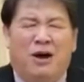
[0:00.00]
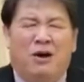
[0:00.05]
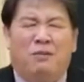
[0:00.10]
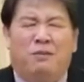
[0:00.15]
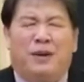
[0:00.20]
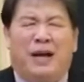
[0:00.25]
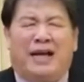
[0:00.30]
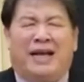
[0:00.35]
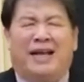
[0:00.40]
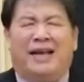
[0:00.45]

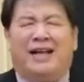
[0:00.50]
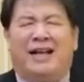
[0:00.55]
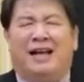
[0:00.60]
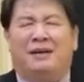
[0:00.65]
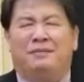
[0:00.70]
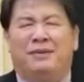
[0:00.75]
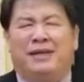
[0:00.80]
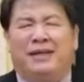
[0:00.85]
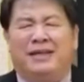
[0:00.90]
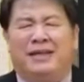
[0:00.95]
mau pakai
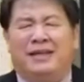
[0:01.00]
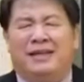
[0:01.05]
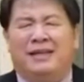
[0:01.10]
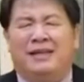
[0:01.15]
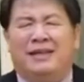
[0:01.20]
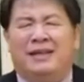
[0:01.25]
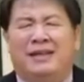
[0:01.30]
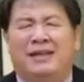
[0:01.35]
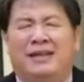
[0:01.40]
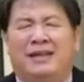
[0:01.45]
kami.
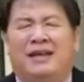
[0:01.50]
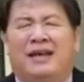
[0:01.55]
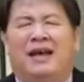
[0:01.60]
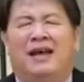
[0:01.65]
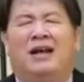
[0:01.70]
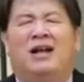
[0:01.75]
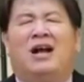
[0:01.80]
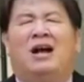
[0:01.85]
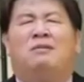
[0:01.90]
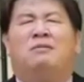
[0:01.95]

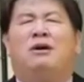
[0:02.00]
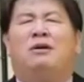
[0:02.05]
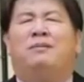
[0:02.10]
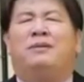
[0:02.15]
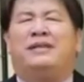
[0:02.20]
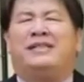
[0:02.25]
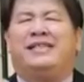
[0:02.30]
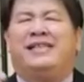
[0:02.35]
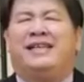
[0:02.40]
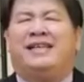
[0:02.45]
Engkau
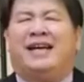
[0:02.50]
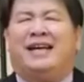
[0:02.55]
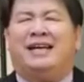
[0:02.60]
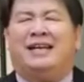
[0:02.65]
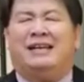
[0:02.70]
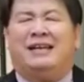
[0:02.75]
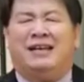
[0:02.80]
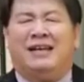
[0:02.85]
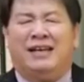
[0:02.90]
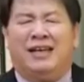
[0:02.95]
mau
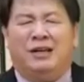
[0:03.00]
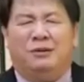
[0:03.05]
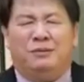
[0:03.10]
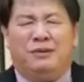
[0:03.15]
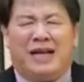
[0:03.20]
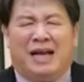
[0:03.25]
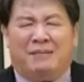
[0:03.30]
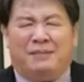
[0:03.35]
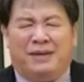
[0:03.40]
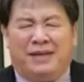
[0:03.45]
bersihkan
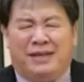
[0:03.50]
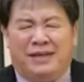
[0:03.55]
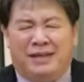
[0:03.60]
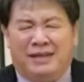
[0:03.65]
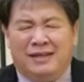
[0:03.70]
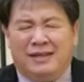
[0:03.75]
hidup kami.